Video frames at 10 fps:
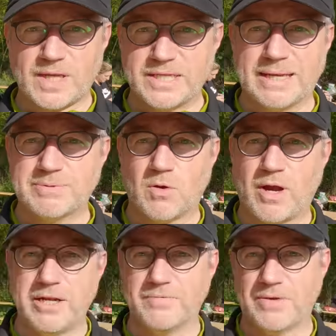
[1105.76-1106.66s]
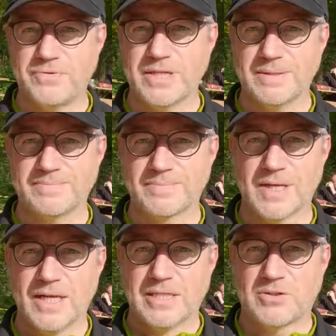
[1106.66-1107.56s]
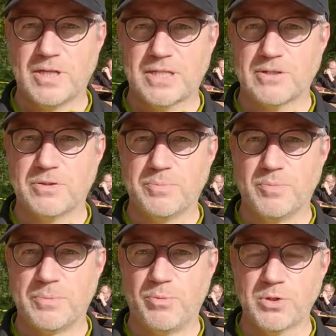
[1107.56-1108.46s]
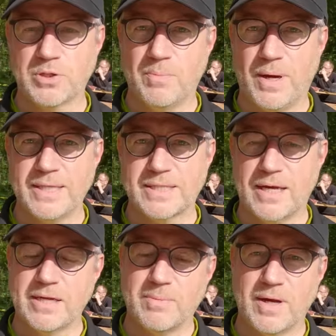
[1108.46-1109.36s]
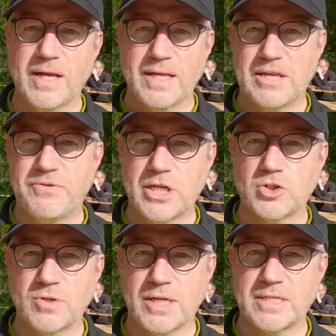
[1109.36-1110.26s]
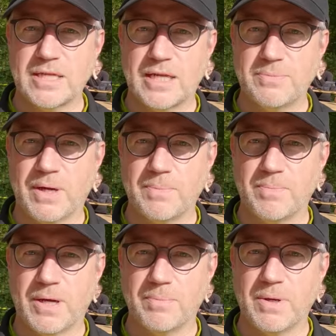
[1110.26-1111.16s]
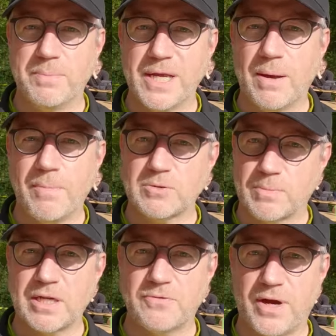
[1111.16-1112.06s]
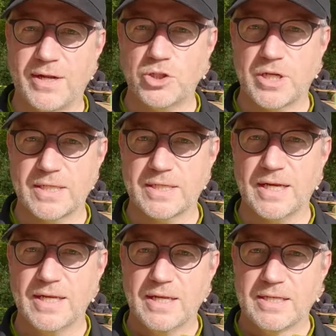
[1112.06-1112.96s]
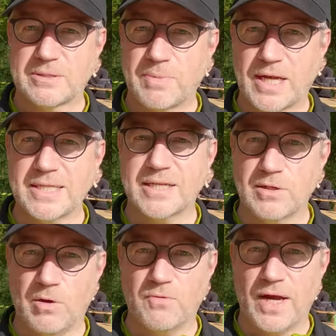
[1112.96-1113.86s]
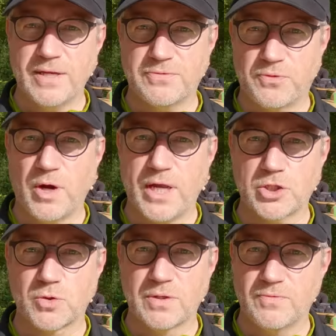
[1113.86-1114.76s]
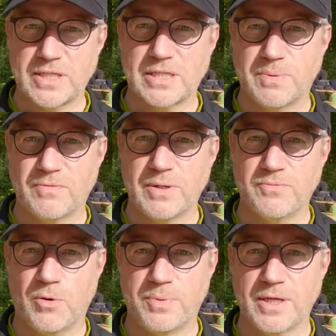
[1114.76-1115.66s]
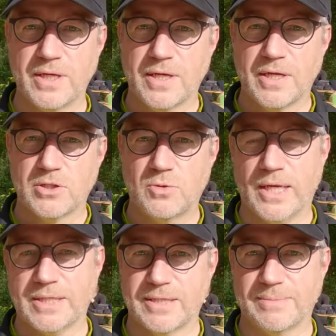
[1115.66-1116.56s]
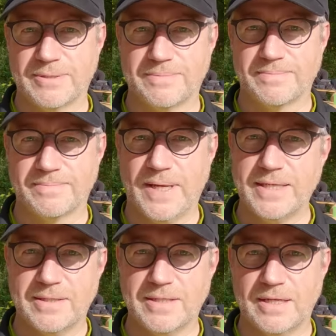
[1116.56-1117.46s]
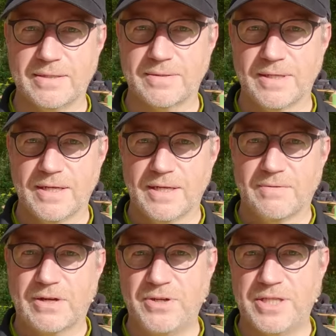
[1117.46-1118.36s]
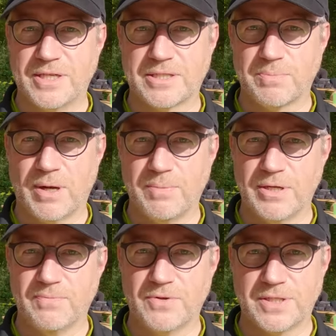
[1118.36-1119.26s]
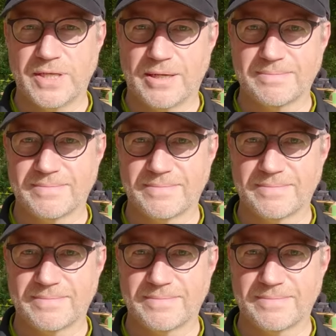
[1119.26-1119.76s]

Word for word: Hier gibt es auch keine Waffeln. Ne? Soll jetzt also nicht, nicht böse gemeint sein, aber ich finde das schon ganz nett halt beim, beim Megamarsch, beim anderen Veranstalter, dass man ganz genau weiß, vorher schon, was es bei welchem VP zu essen gibt. Essen ist halt was Wichtiges in meinem Leben, wisst ihr ja.